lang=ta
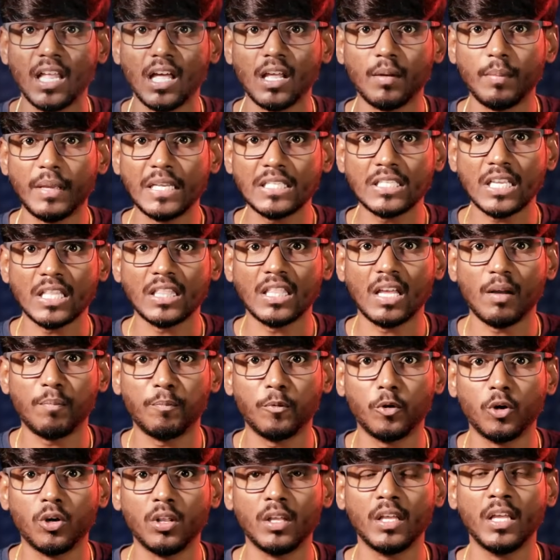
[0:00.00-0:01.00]
எல்லாருமே சந்தா
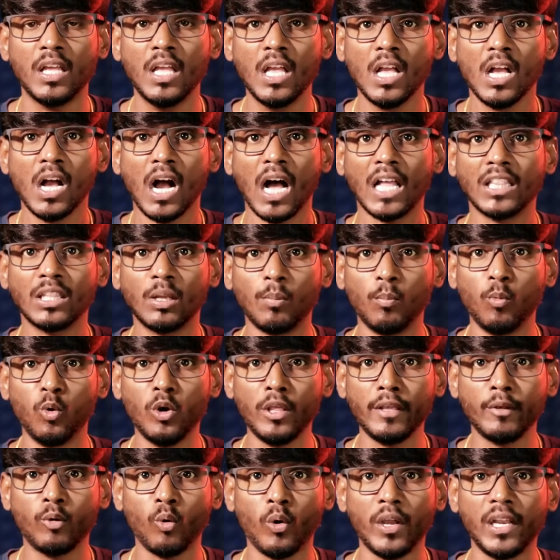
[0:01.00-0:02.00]
போட்டு அந்த
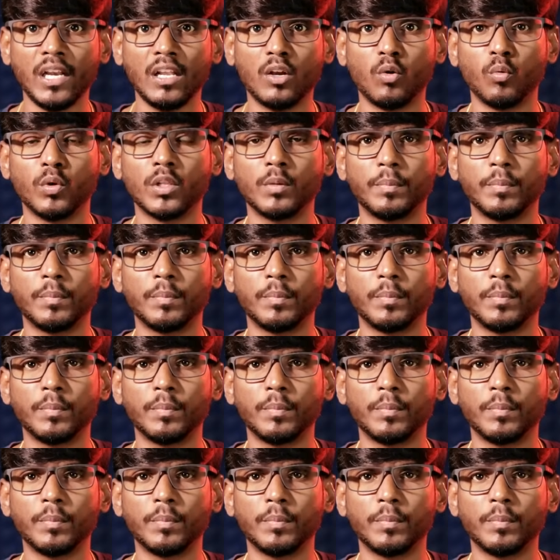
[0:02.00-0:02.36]
முனி கோயிலுக்கு